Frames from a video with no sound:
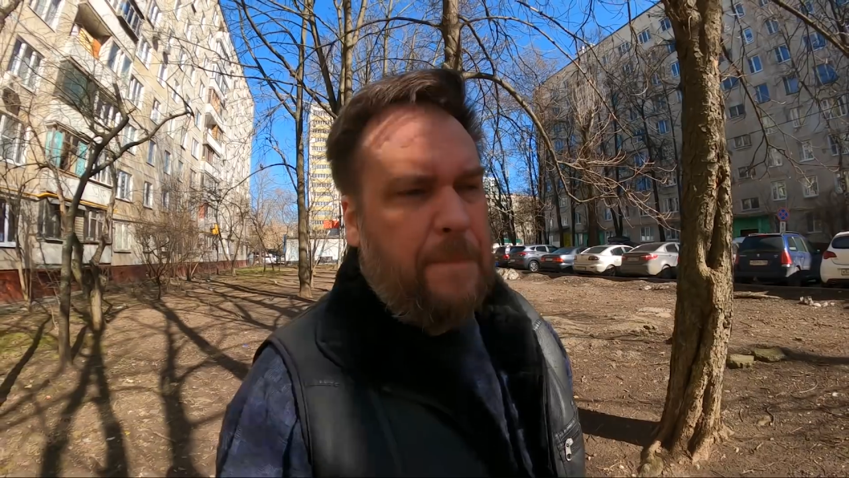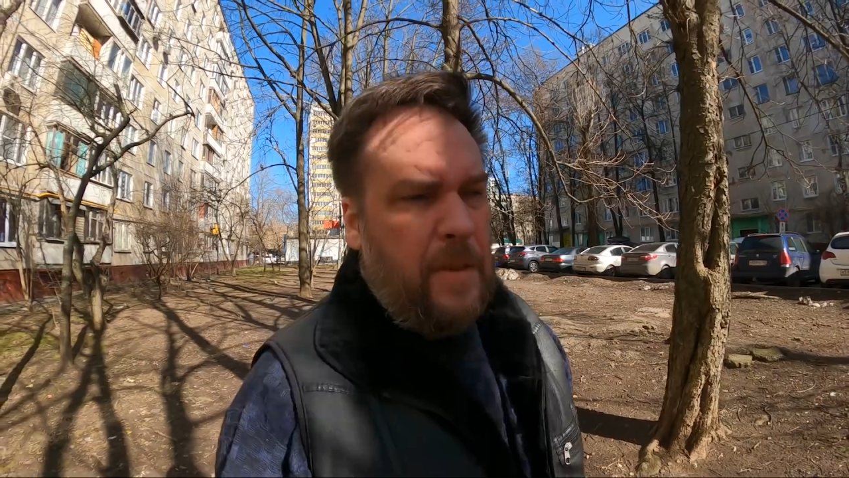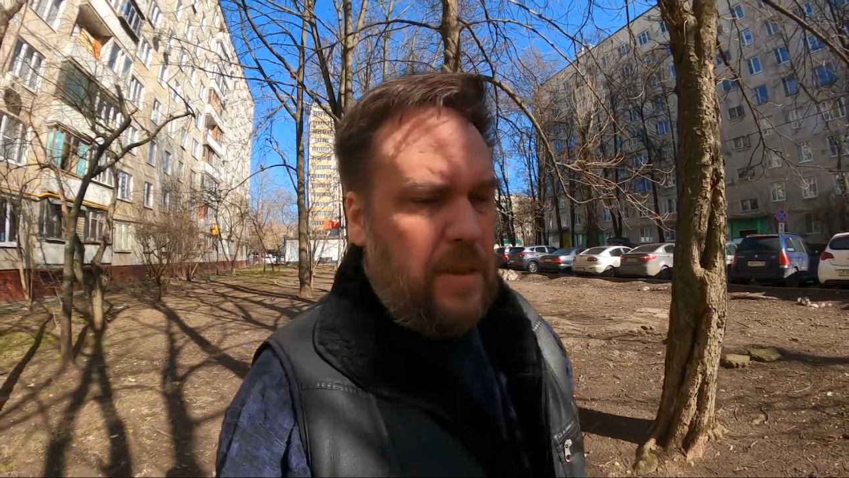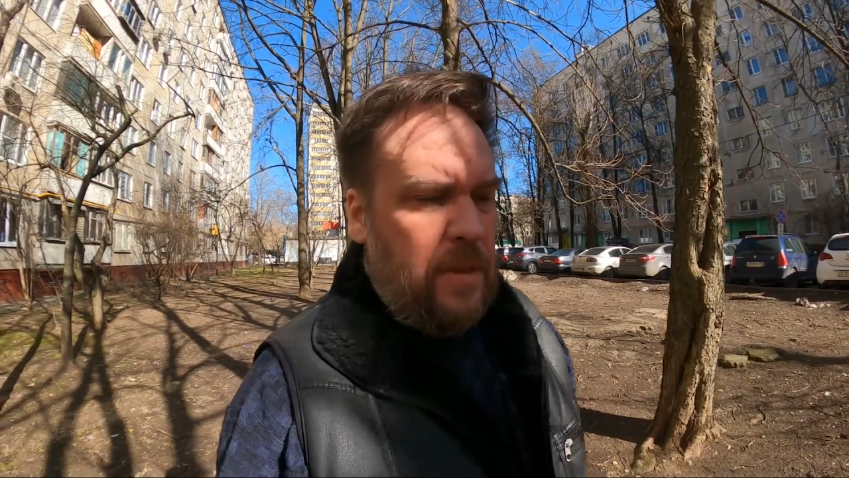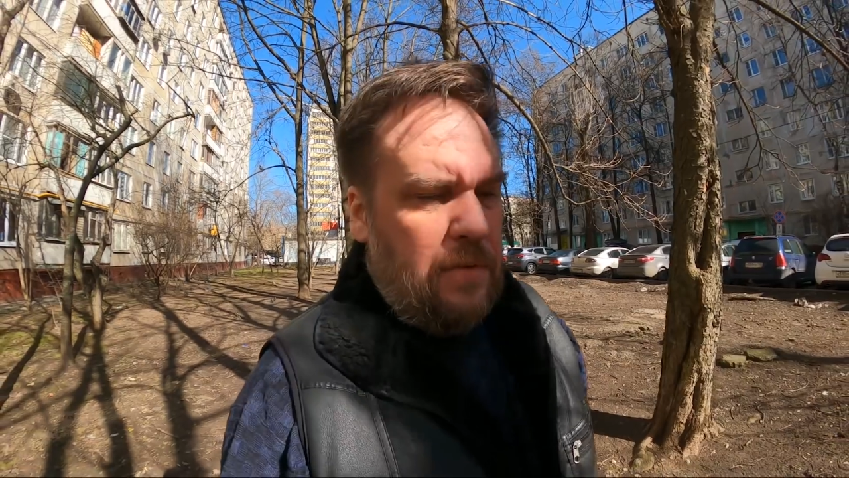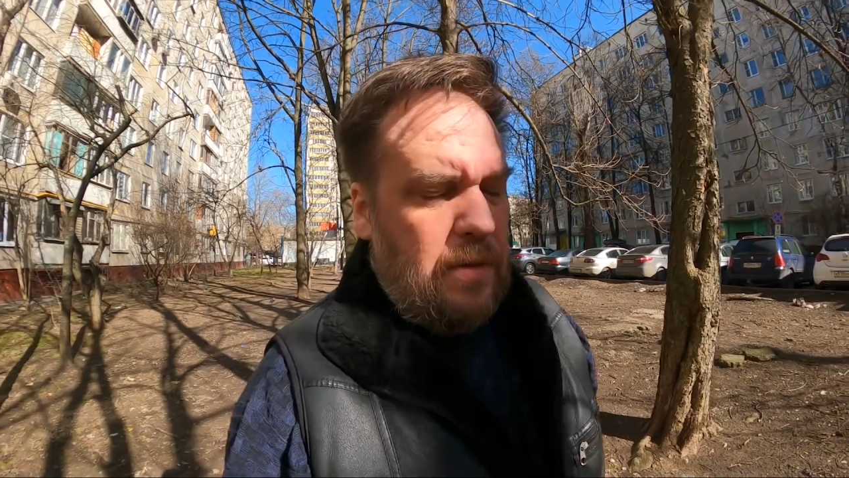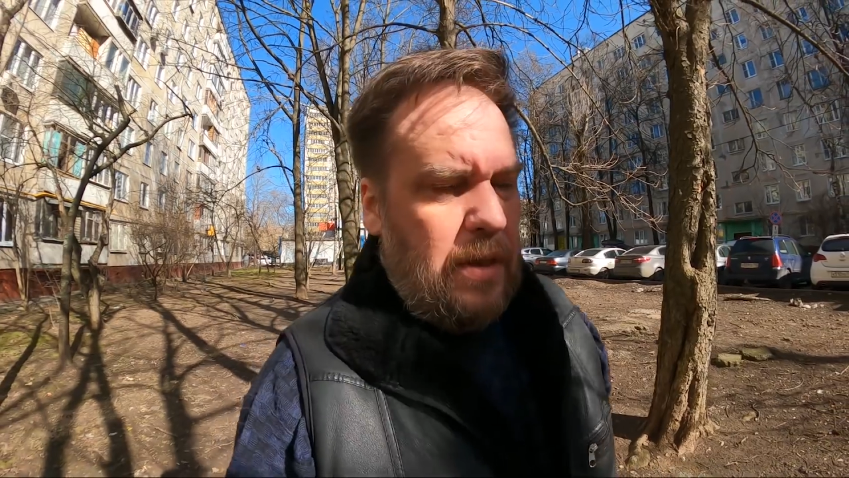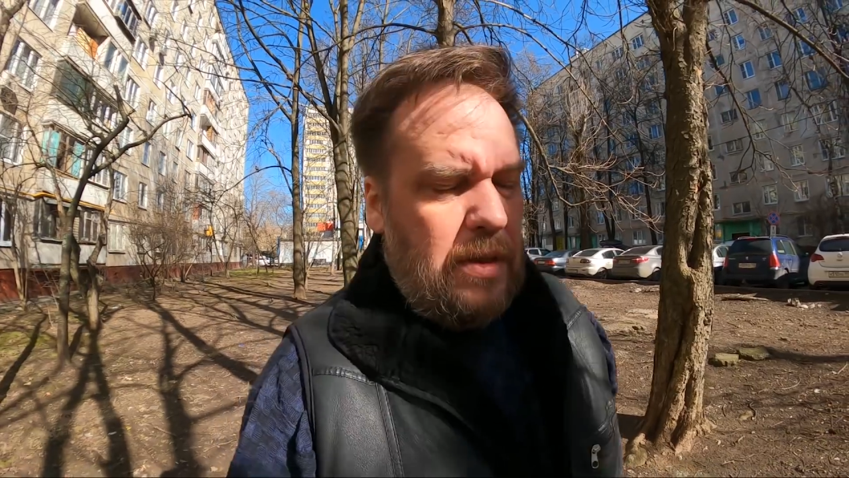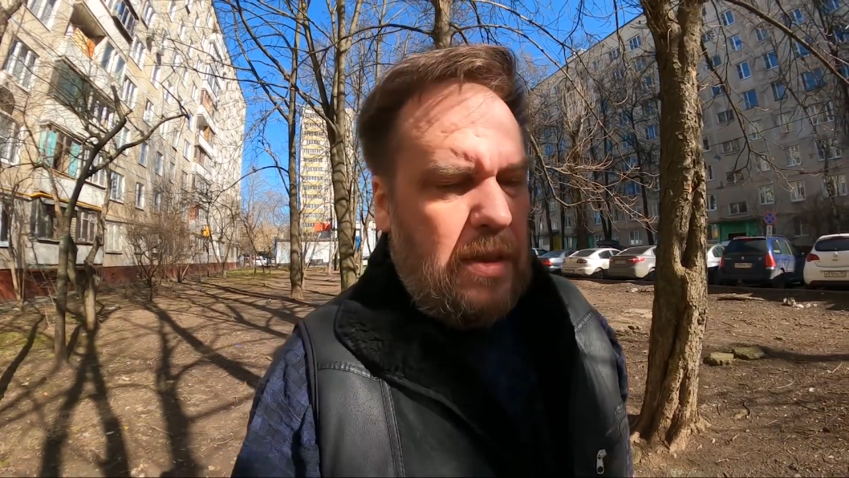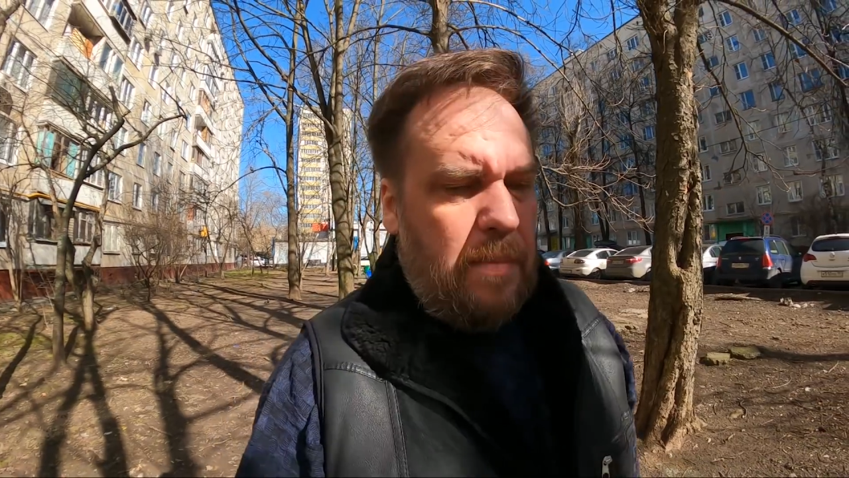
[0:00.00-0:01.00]

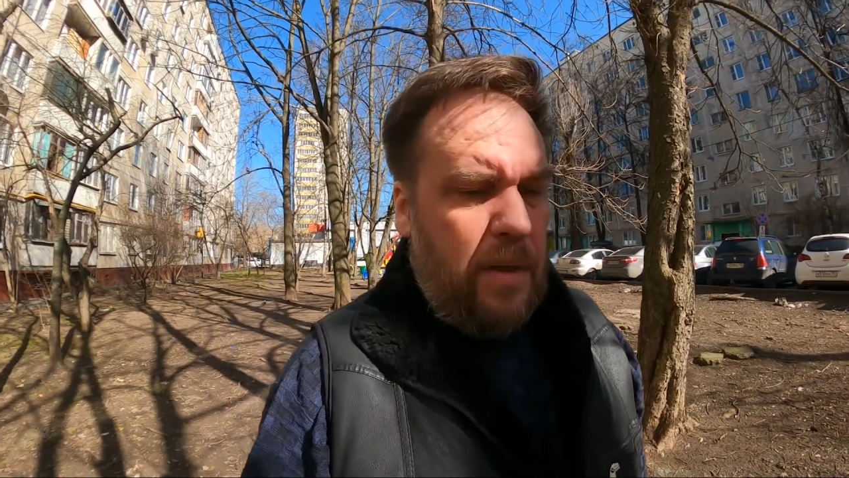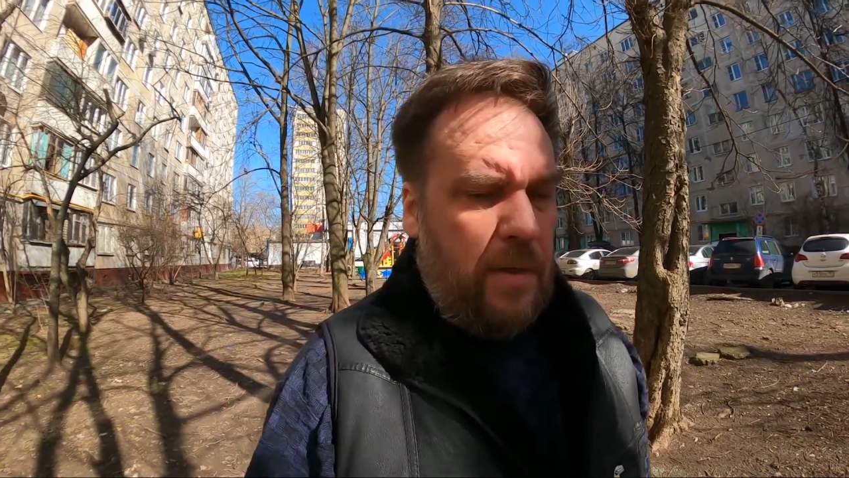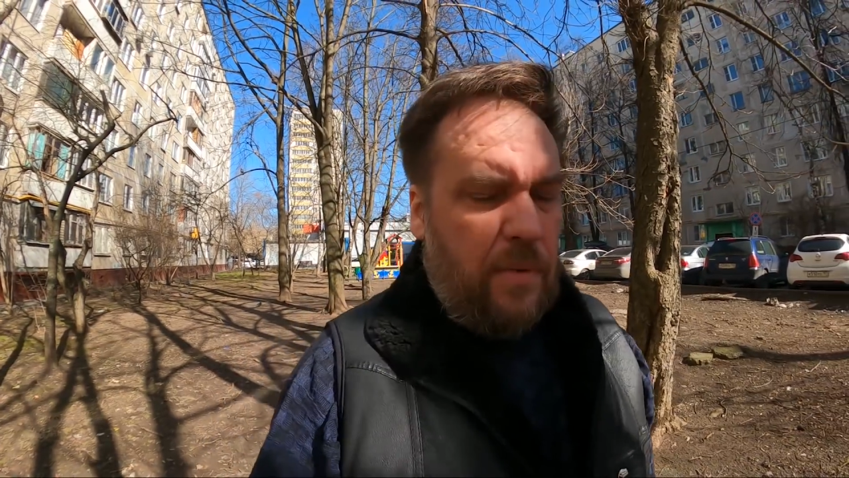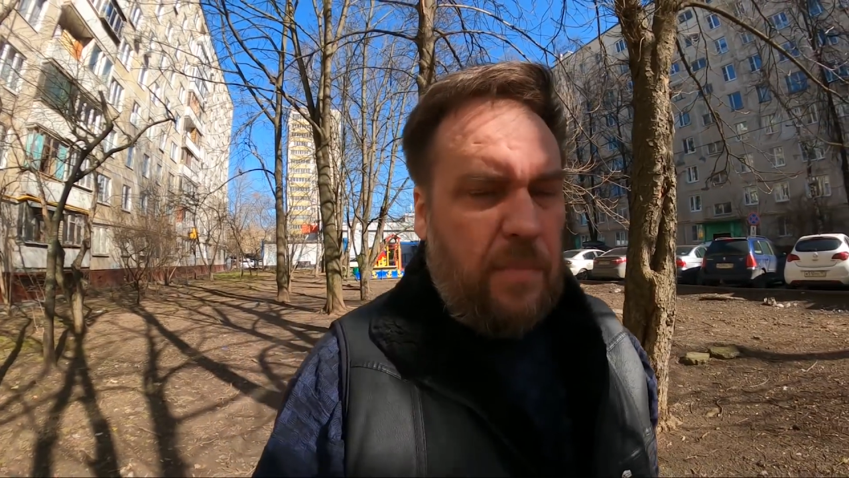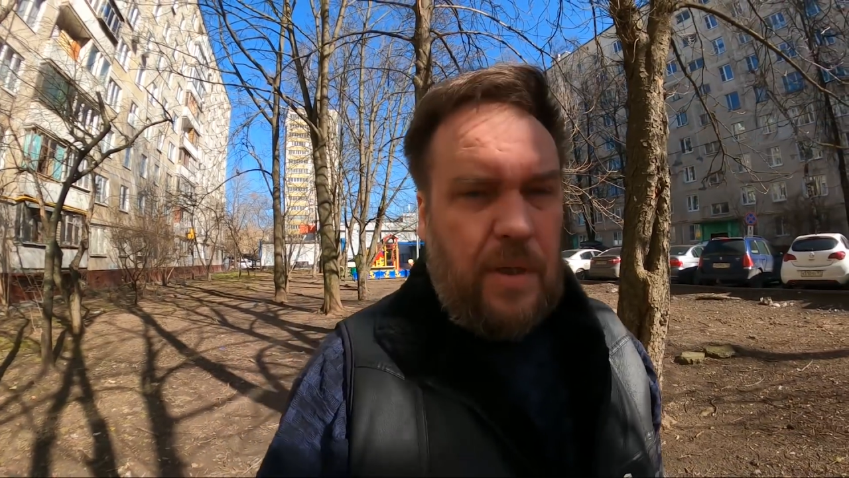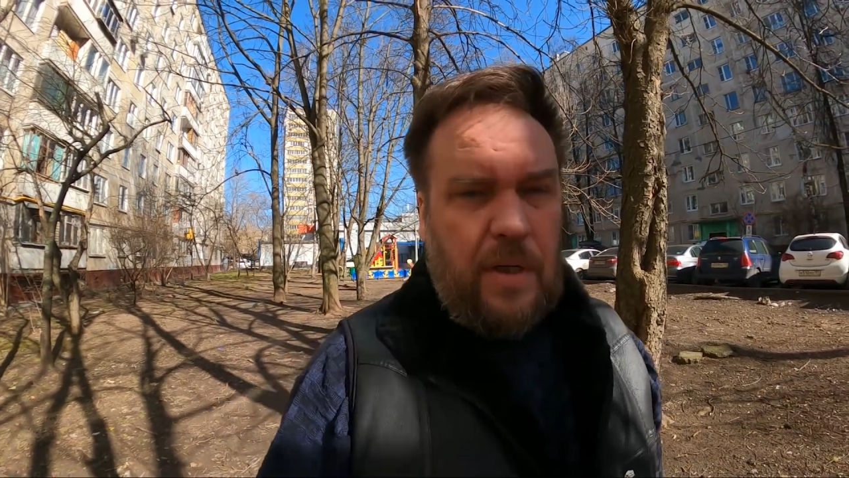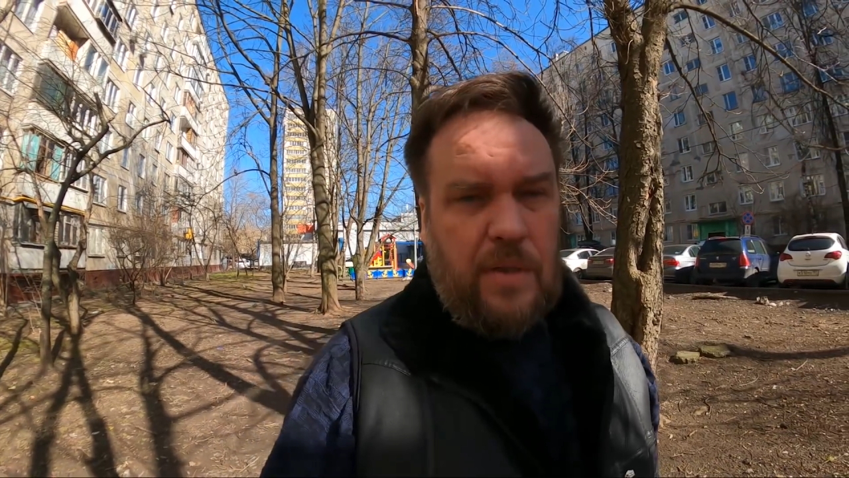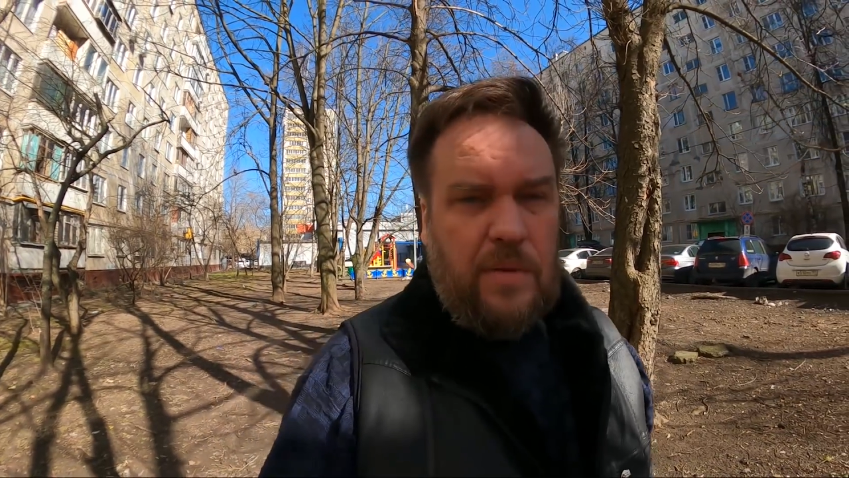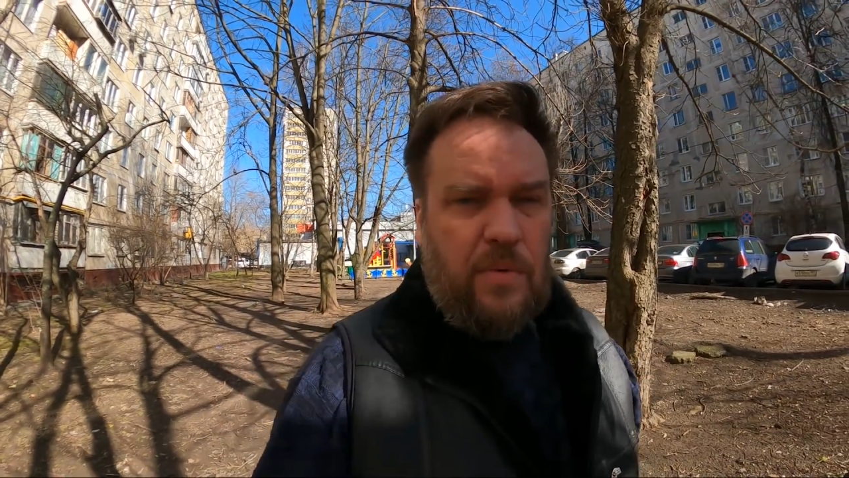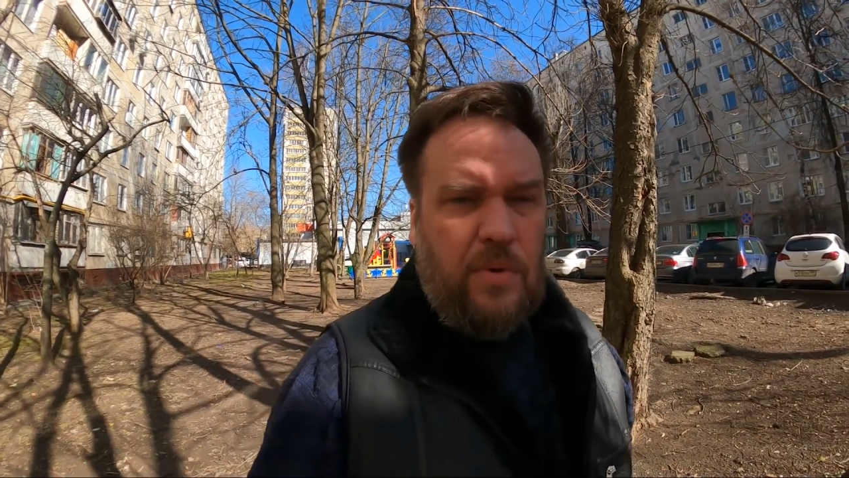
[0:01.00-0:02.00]
исследования Алексея Бякова
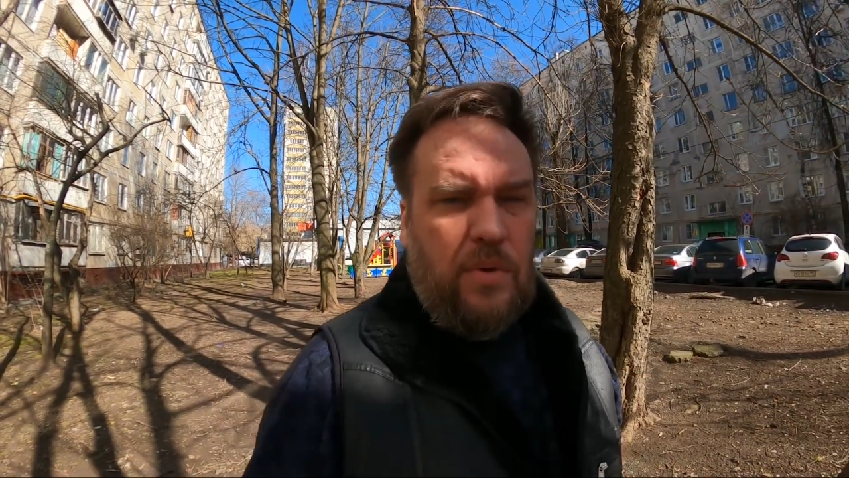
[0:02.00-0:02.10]
показывают,